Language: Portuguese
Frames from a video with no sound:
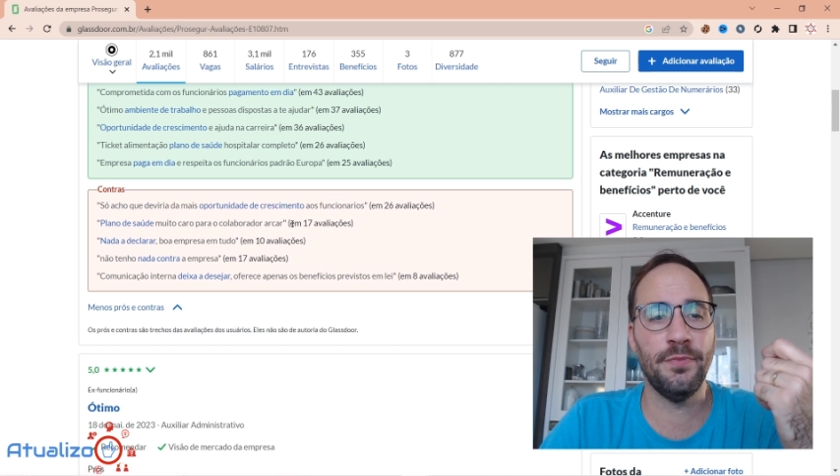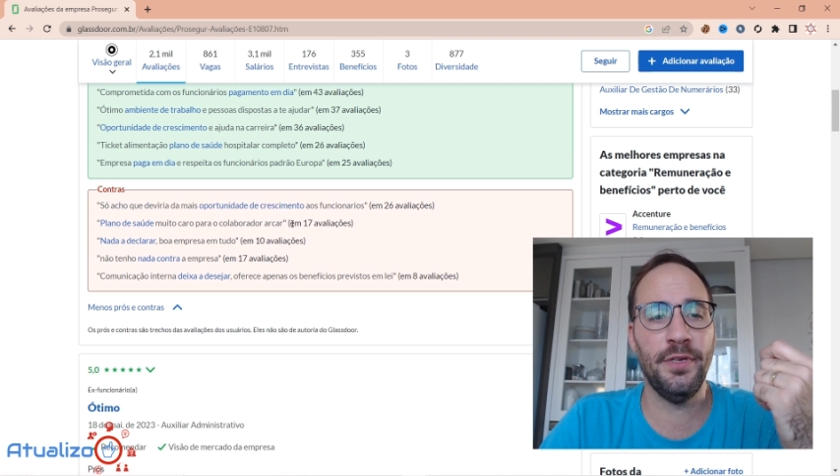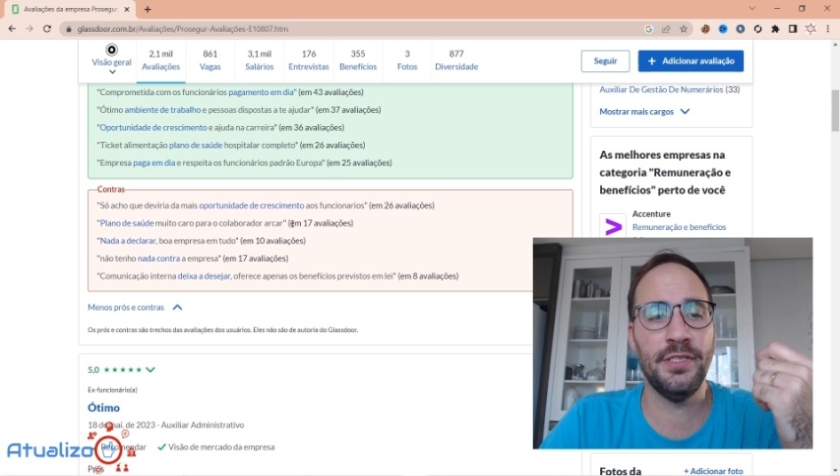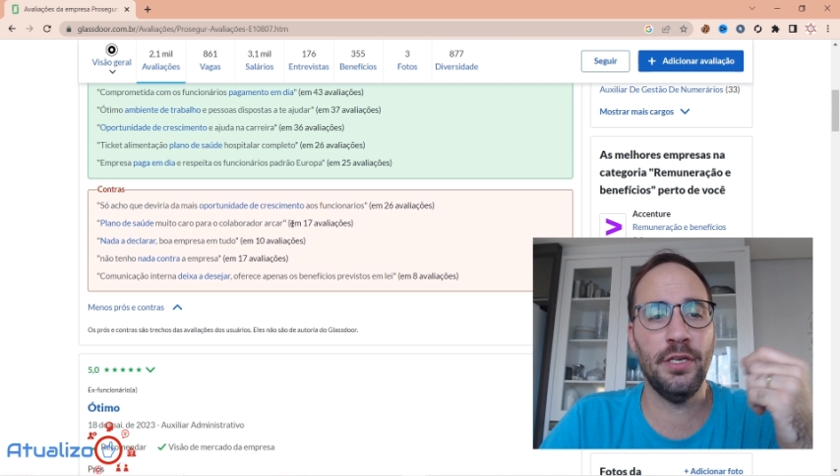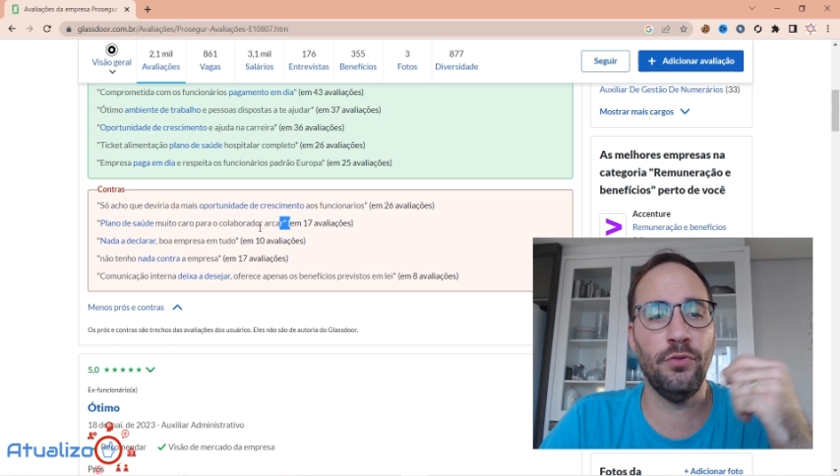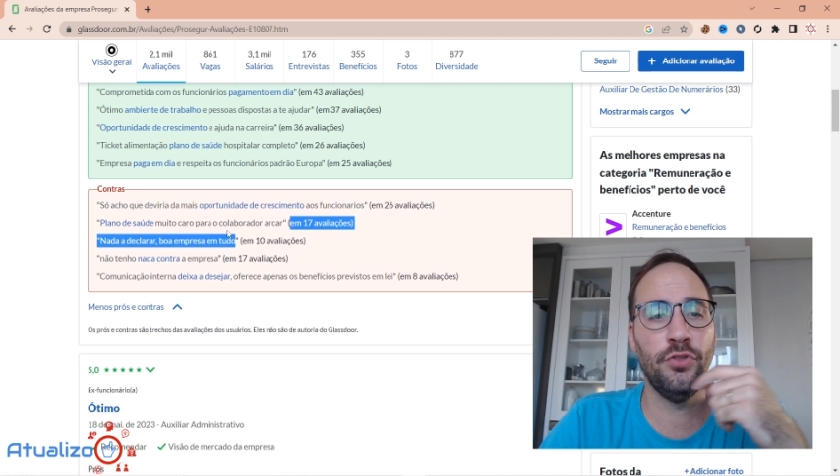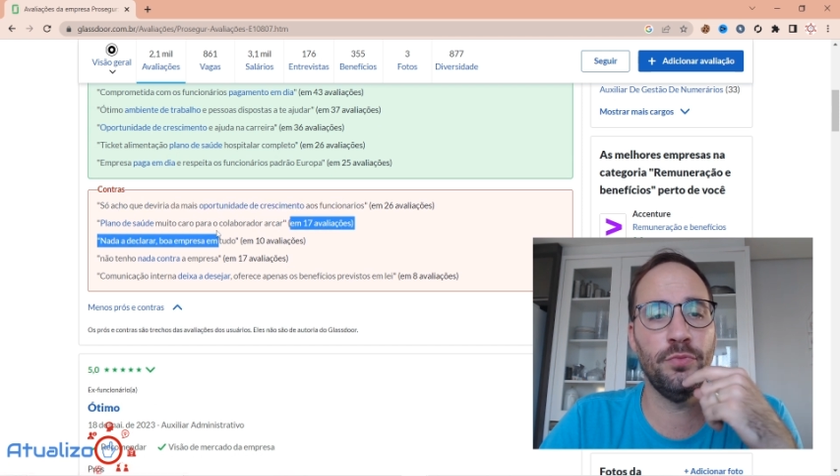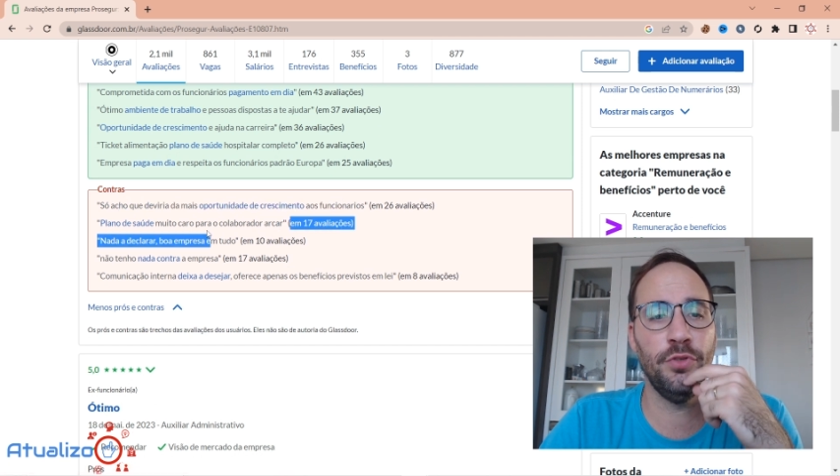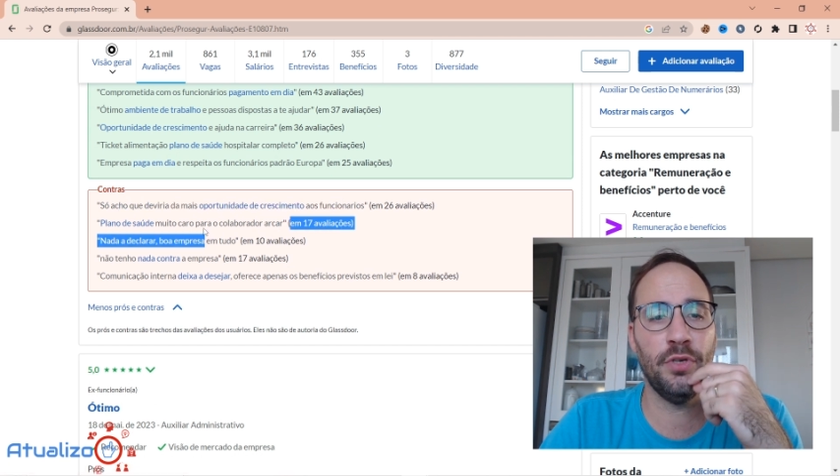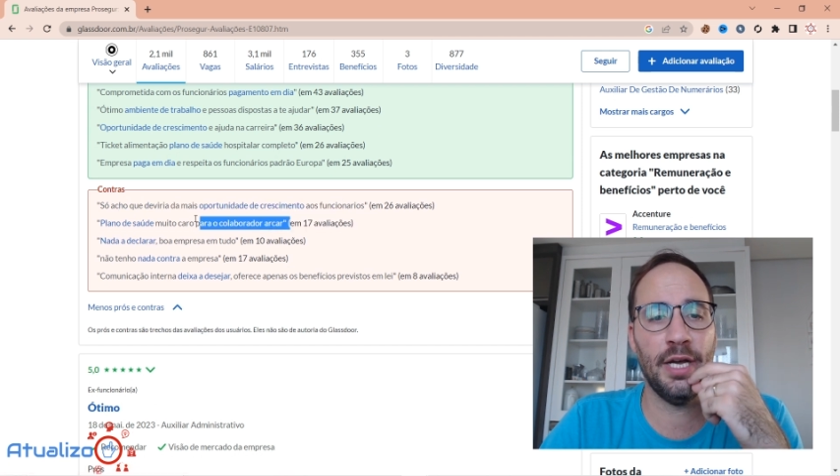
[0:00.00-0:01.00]
plano de saúde
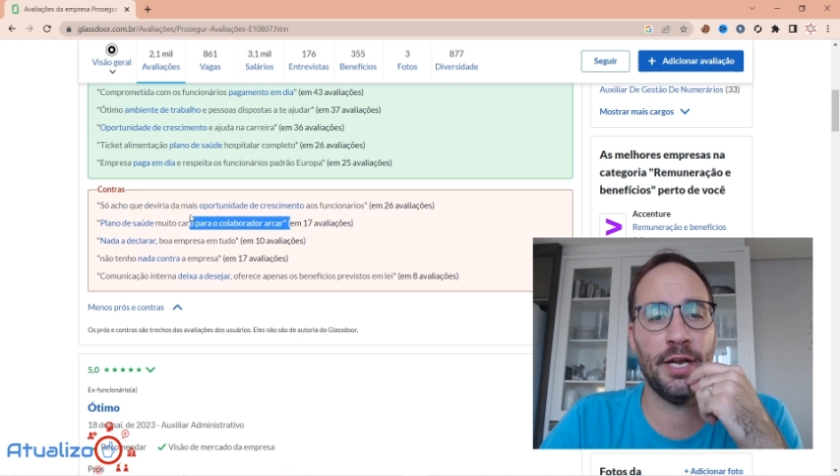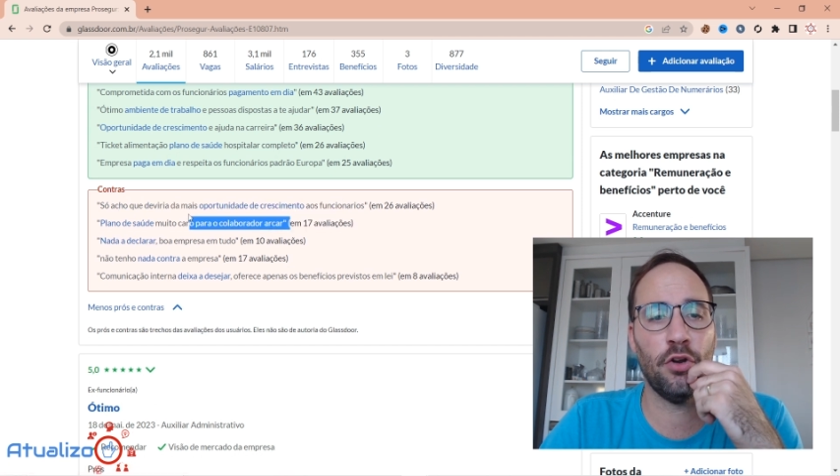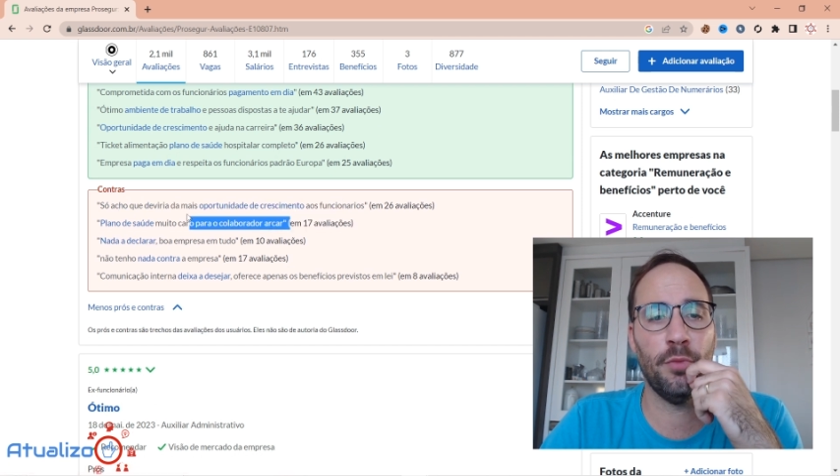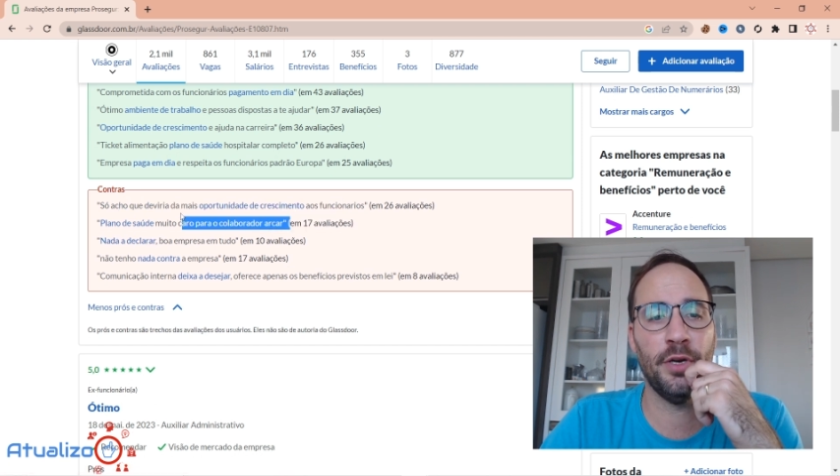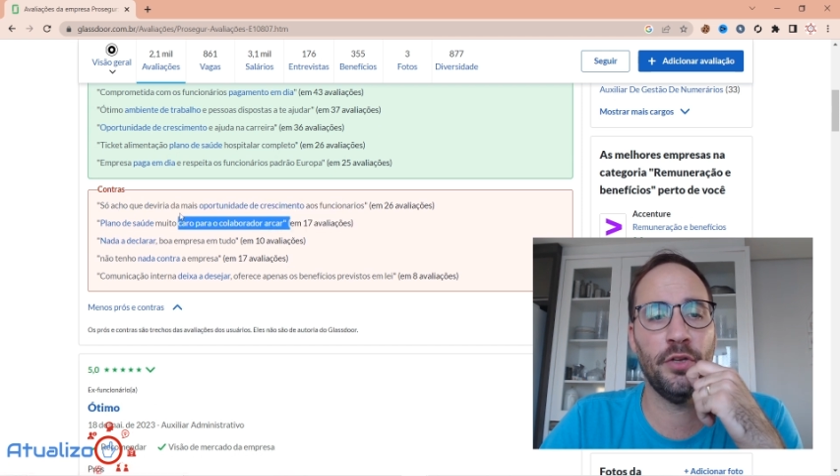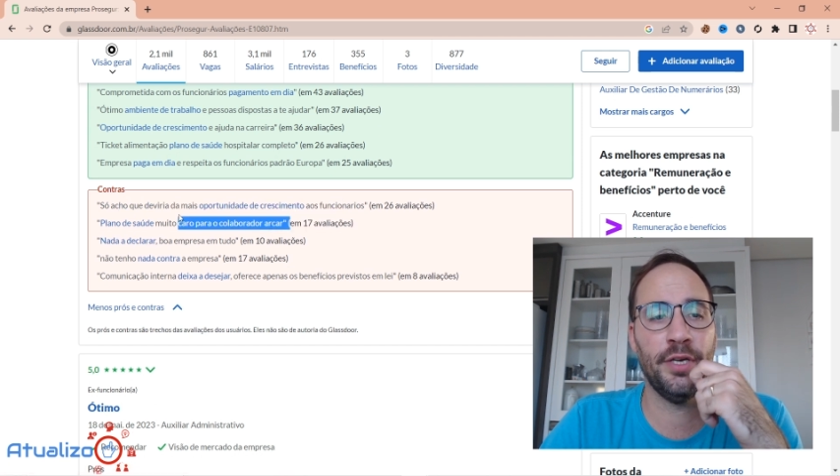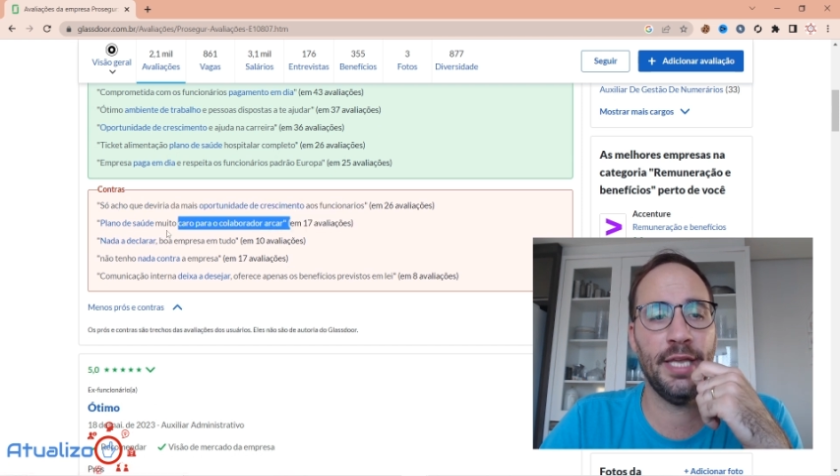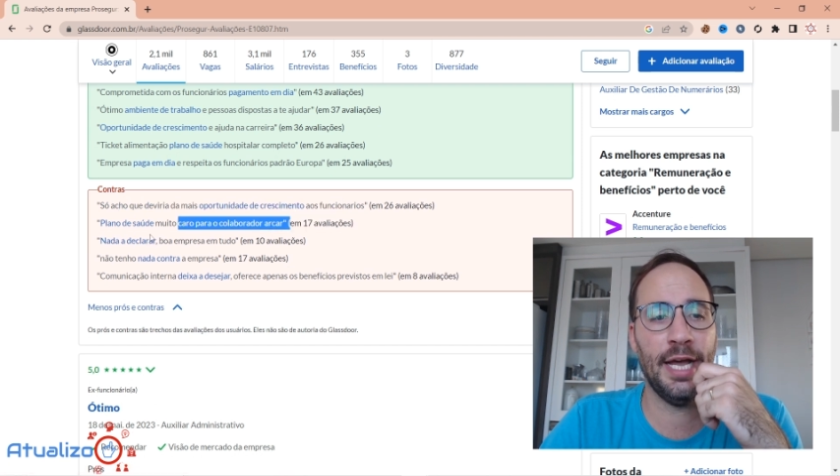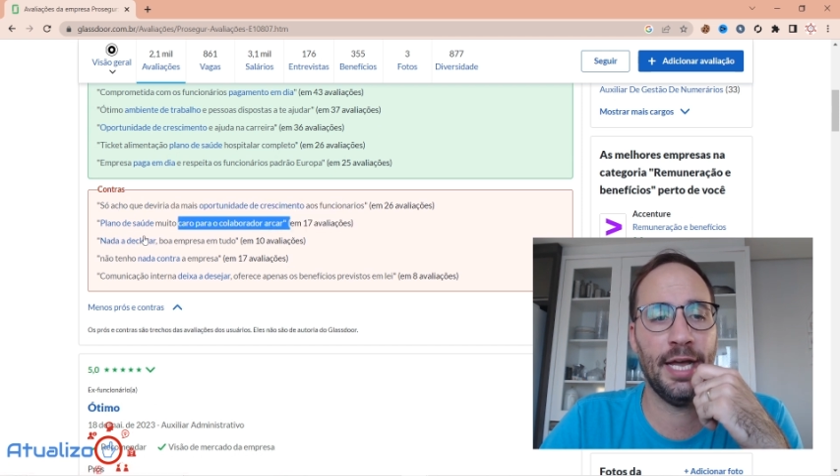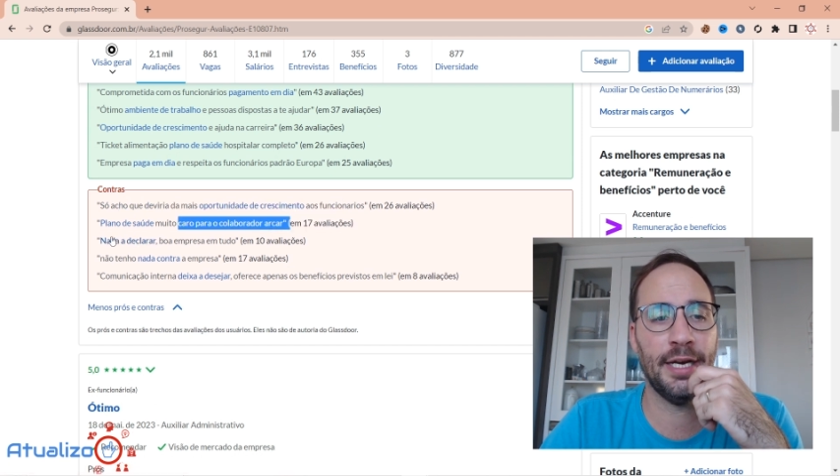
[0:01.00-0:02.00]
muito caro, colaborador que
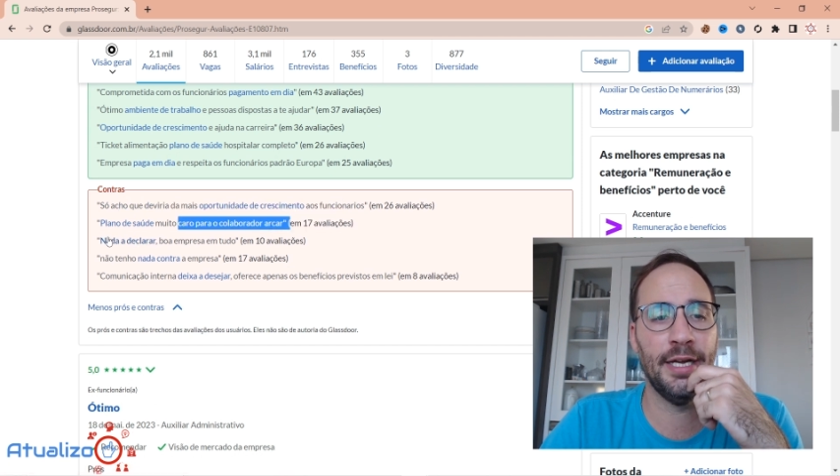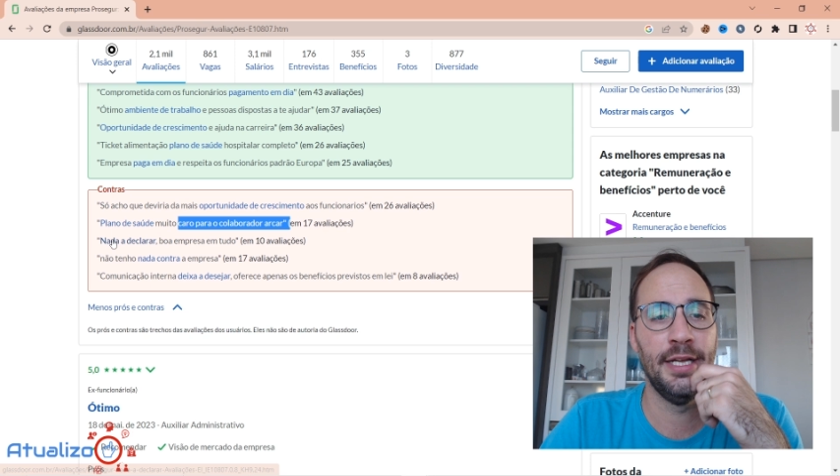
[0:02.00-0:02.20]
arca